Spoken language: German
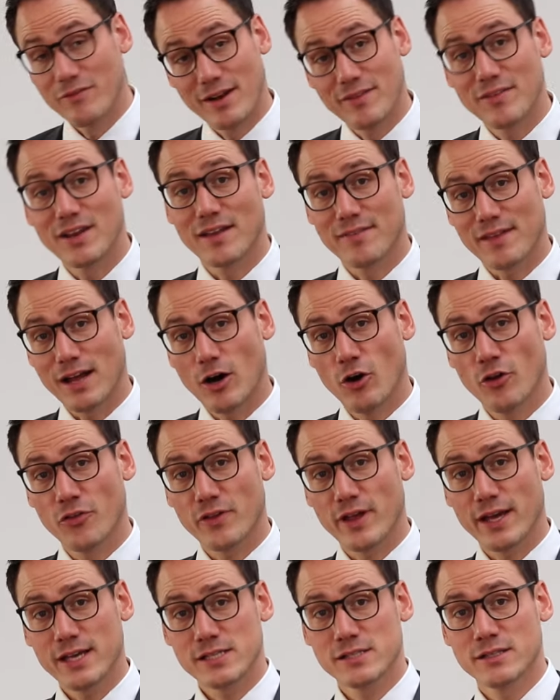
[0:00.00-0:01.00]
Wenn Sie das
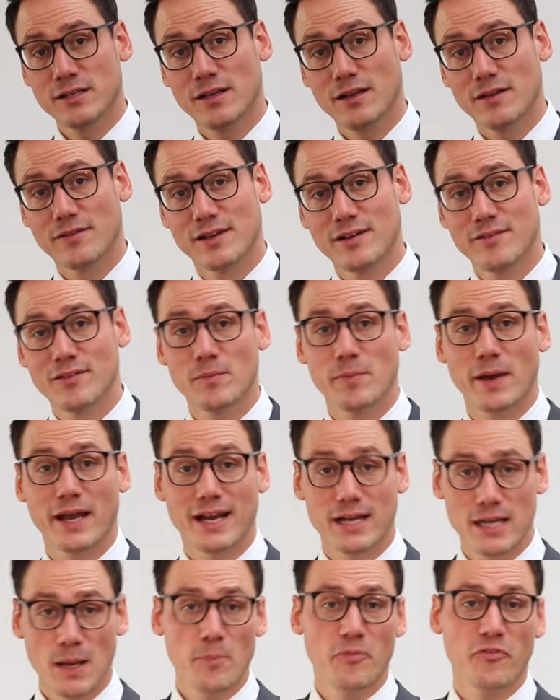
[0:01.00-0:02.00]
ausrechnen, sind Sie bei
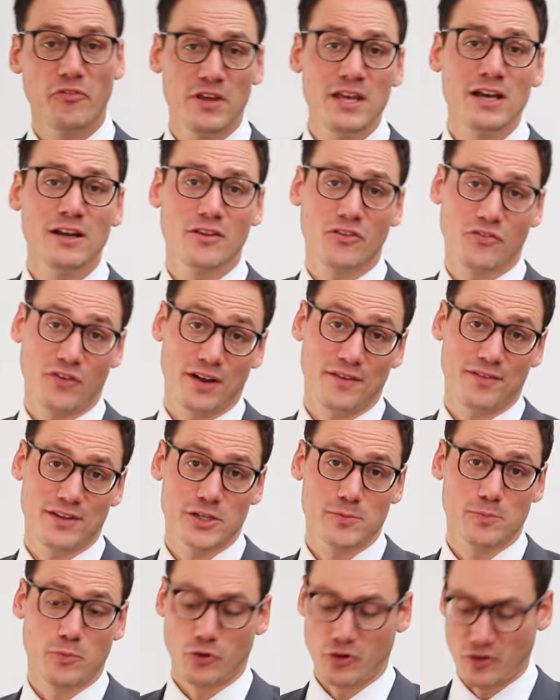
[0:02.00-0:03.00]
knapp
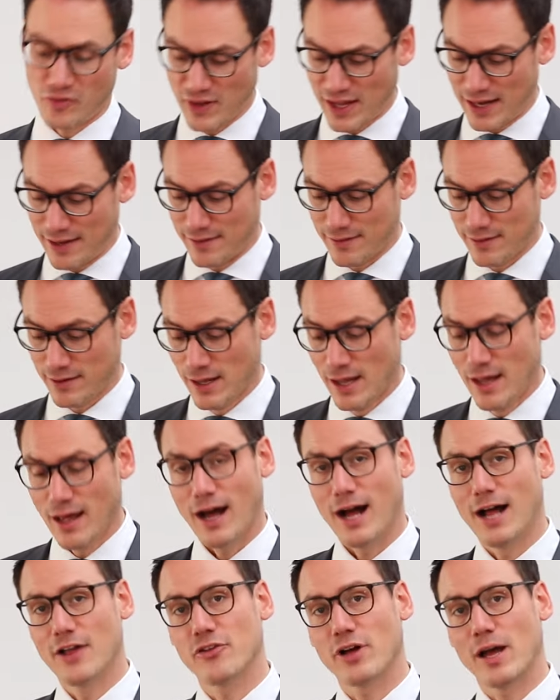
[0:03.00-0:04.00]
24 Prozent
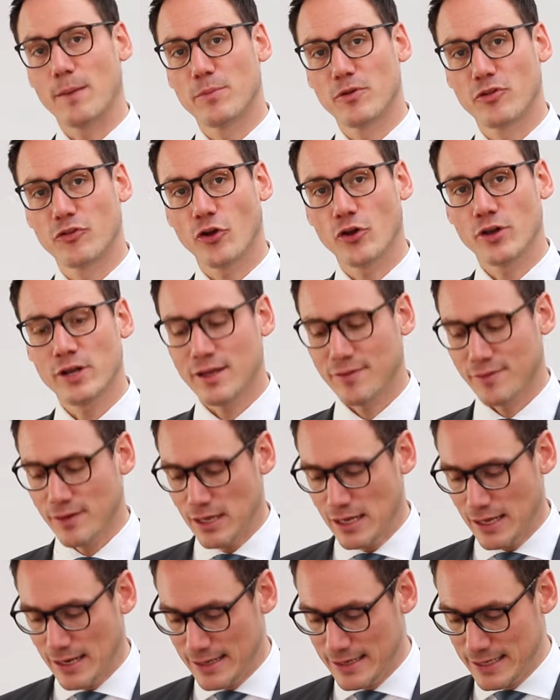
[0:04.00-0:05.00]
also einen besonders
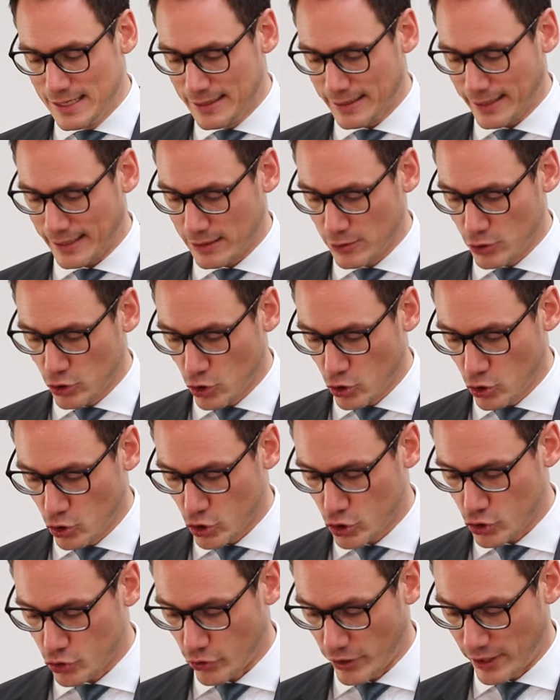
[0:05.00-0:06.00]
niedrigen
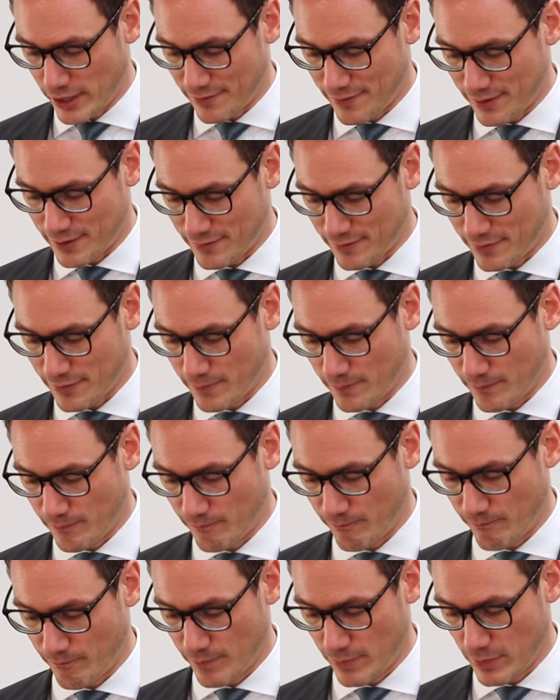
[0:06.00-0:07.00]
Steuersatz.
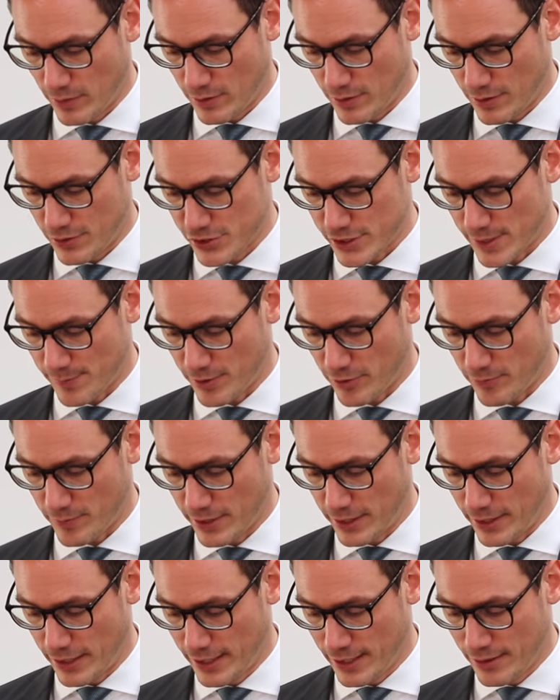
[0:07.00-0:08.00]
Ich schreibe das
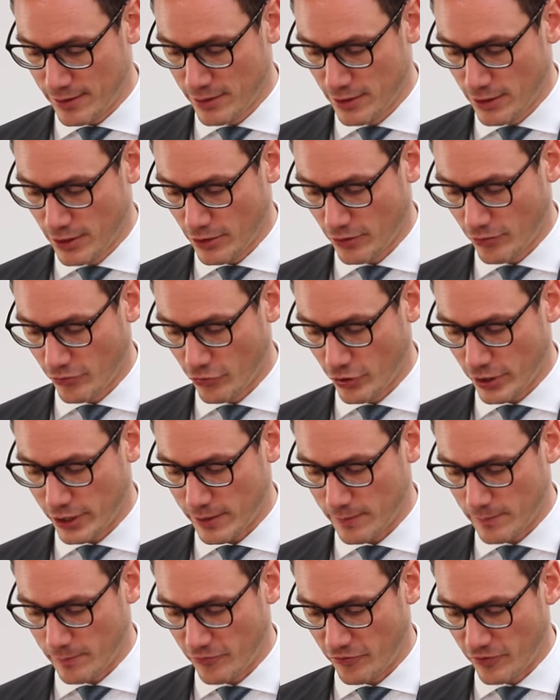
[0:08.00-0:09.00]
mal hier hin.
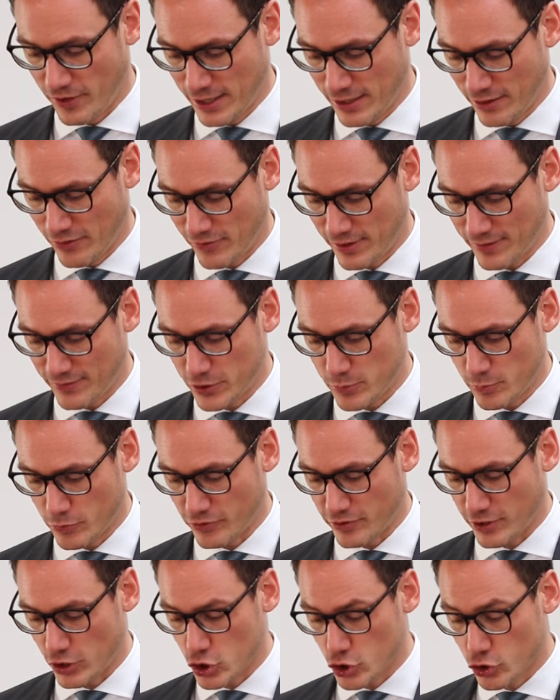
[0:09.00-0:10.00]
Circa
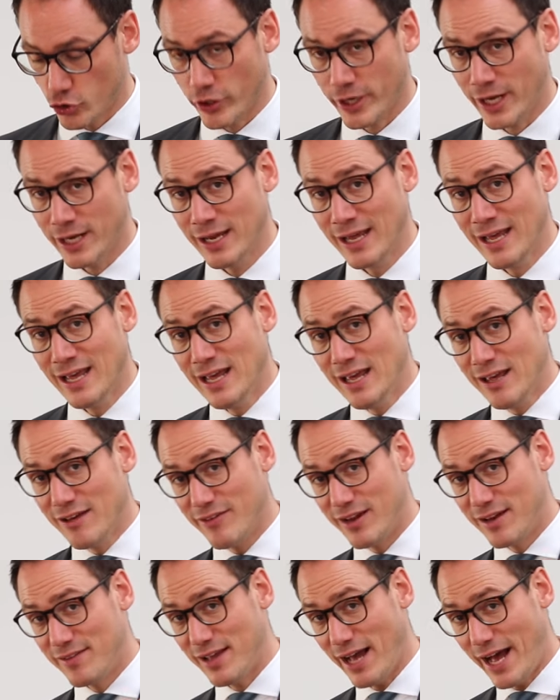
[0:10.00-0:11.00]
24% Steuern,
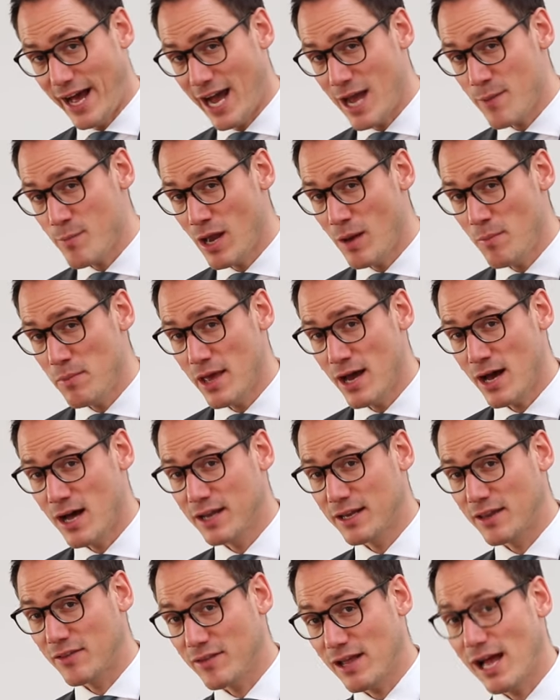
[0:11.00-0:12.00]
wenn Sie einmal im
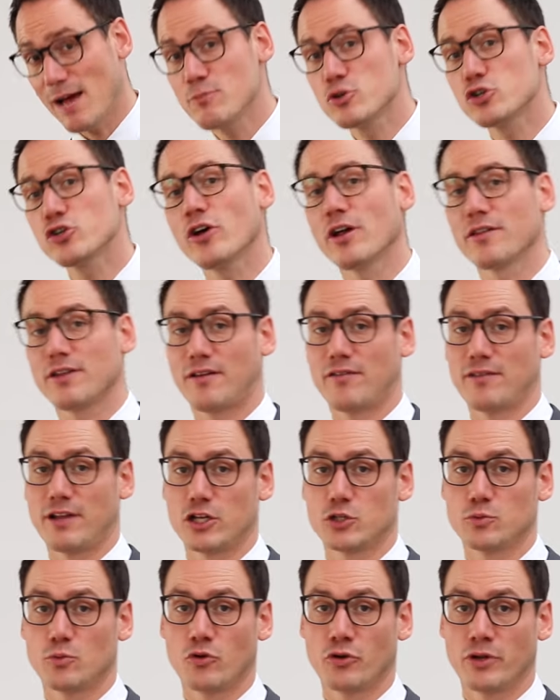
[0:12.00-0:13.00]
Jahr diesen halben Steuersatz in
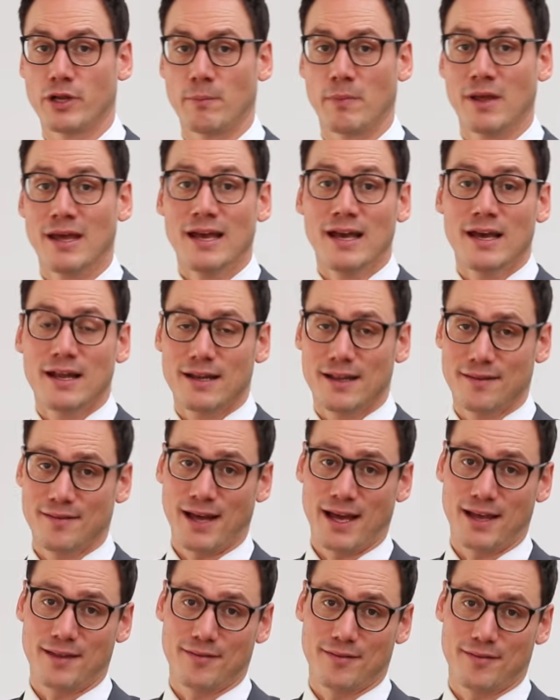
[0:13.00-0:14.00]
Anspruch nehmen. Das
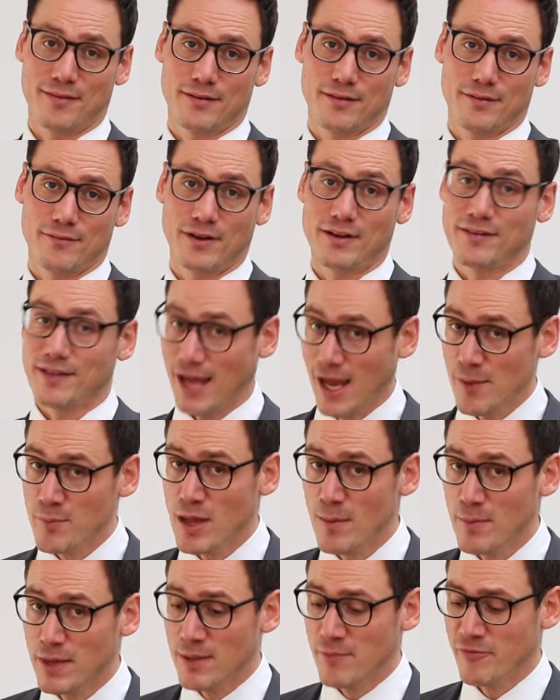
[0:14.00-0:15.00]
heißt, wenn Sie
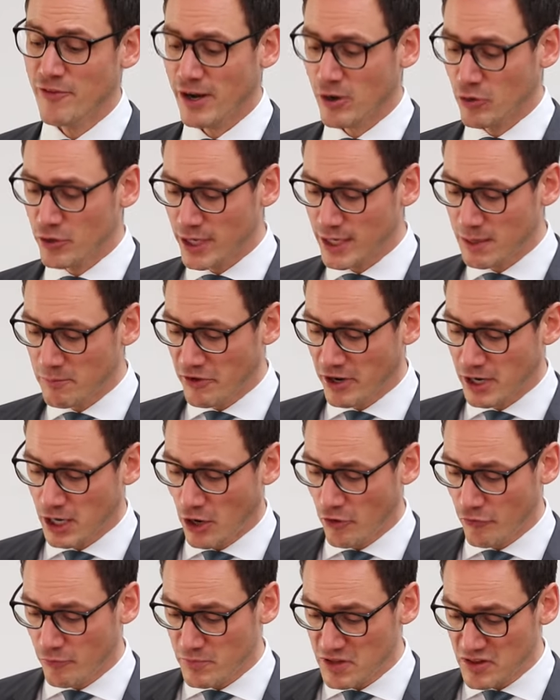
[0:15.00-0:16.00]
einmal im Leben Unternehmen
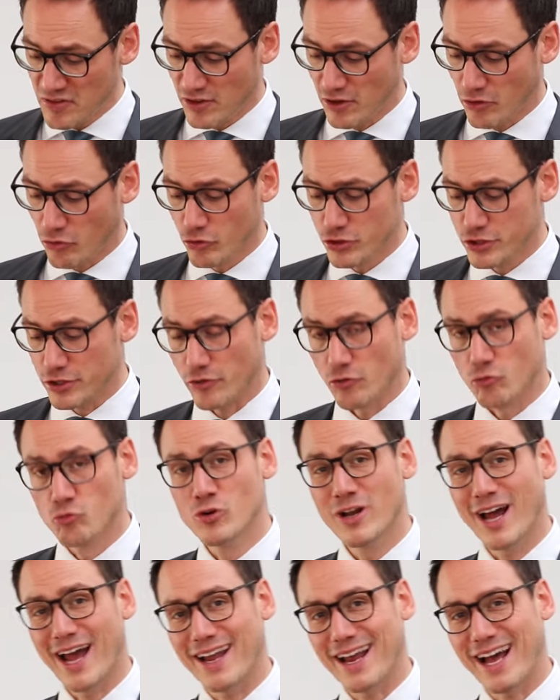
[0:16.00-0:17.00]
verkaufen, ist das durchaus
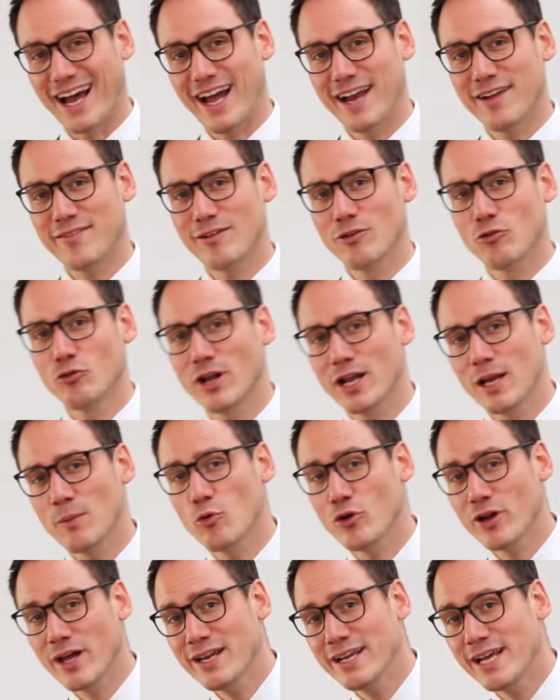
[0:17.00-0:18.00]
gut, ein
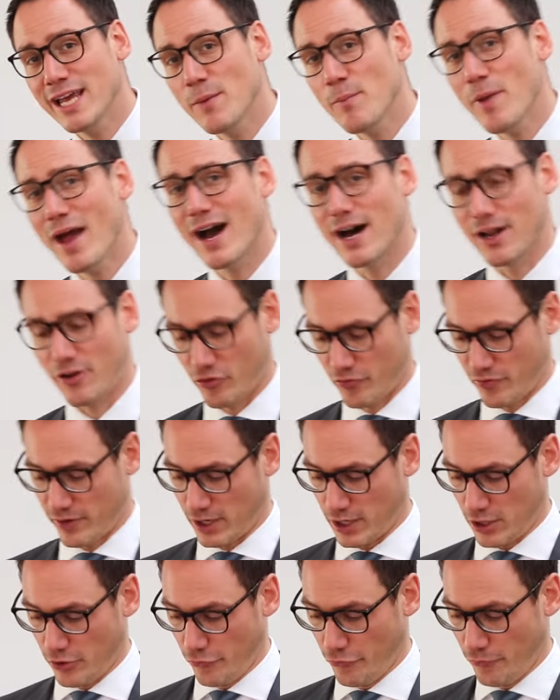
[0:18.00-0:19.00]
Einzelunternehmen oder eine GmbH zu
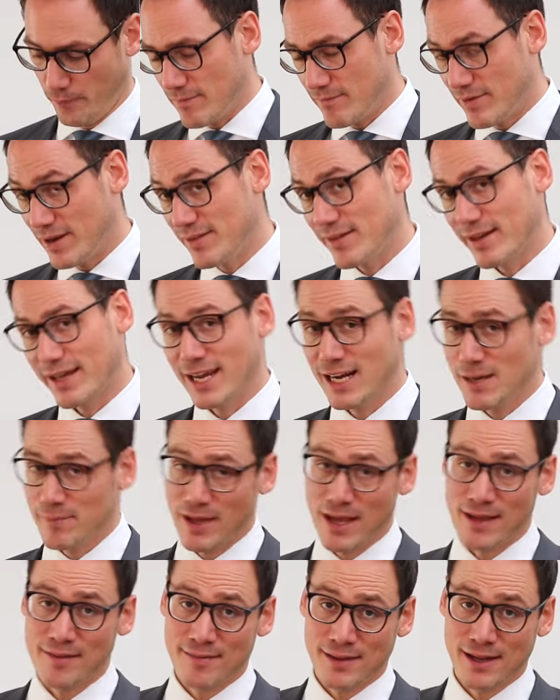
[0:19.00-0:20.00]
verkaufen. Wenn Sie
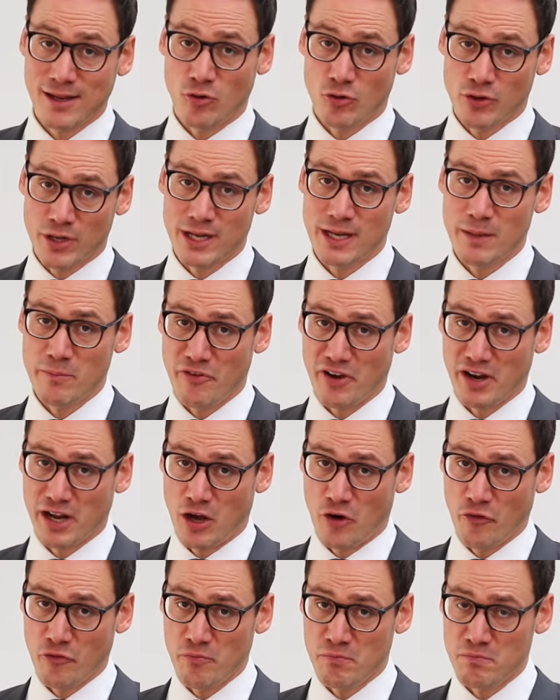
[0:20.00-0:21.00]
regelmäßig Unternehmen
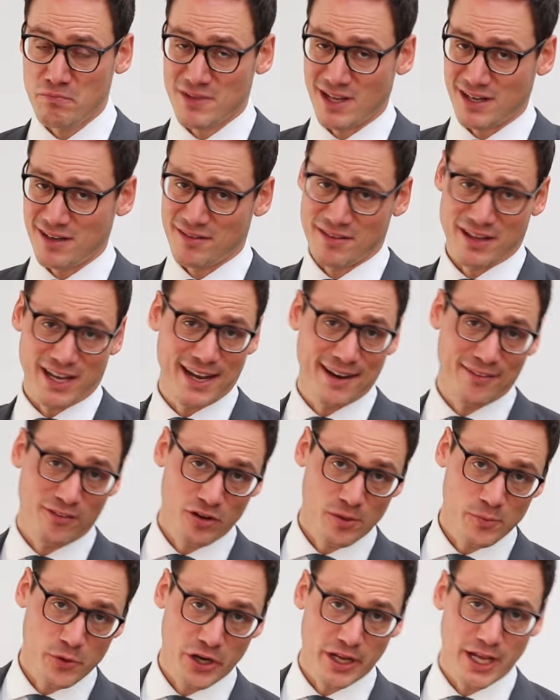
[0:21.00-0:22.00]
verkaufen, dann ist ein
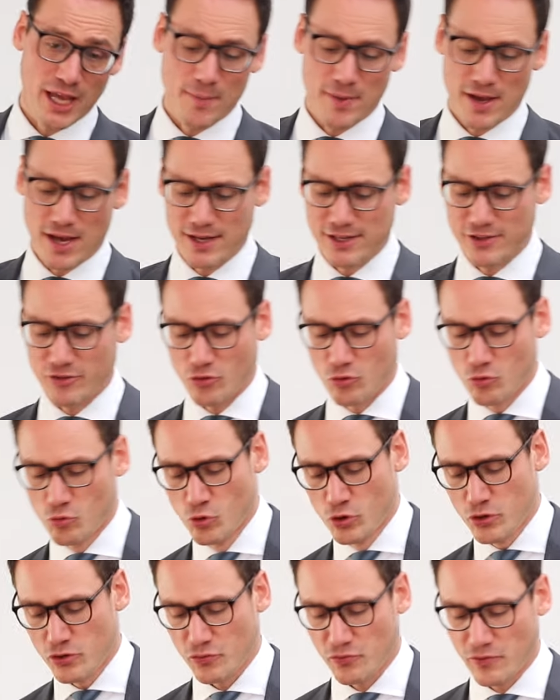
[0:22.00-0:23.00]
Einzelunternehmen oder eine GmbH nicht so
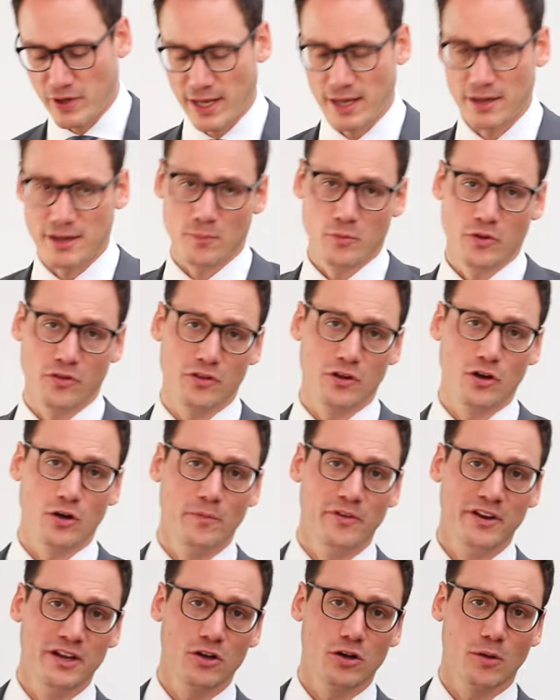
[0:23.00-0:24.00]
gut, weil dann müssen Sie den
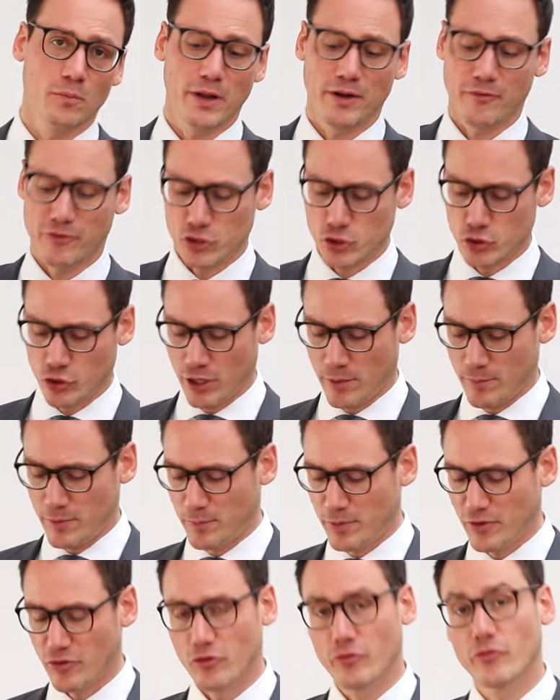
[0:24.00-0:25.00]
Gewinn komplett versteuern
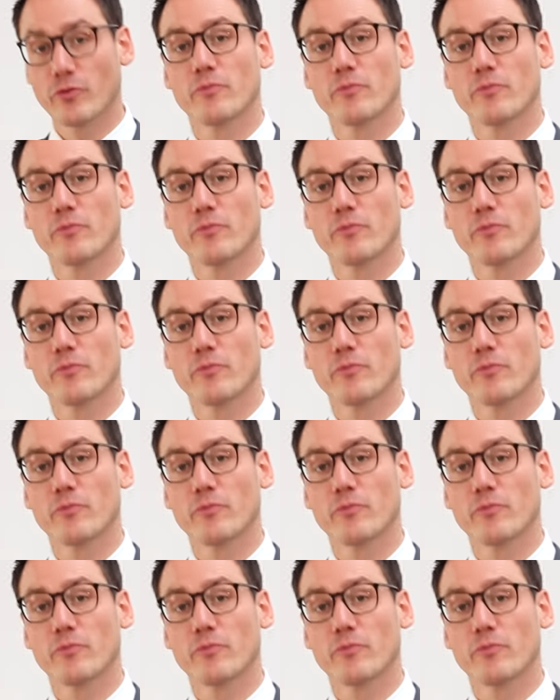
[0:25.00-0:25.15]
mit bis zu